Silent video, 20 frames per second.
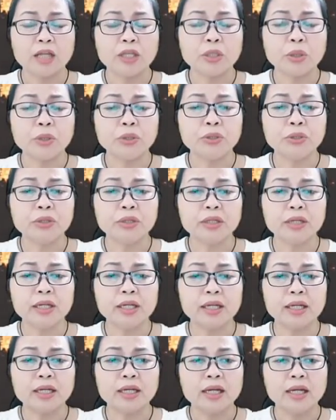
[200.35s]
Do trước
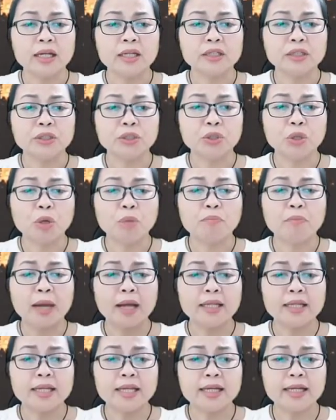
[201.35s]
kia, người con
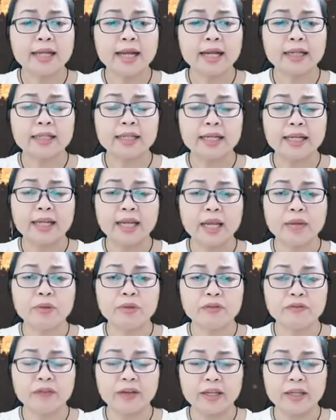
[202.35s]
mắng nhiếc các tỳ kheo
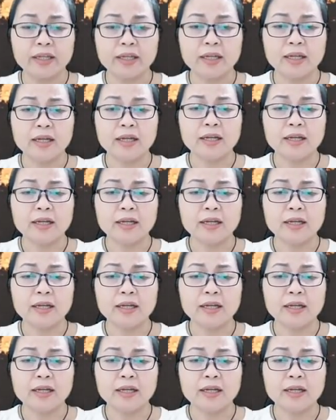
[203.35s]
như vậy,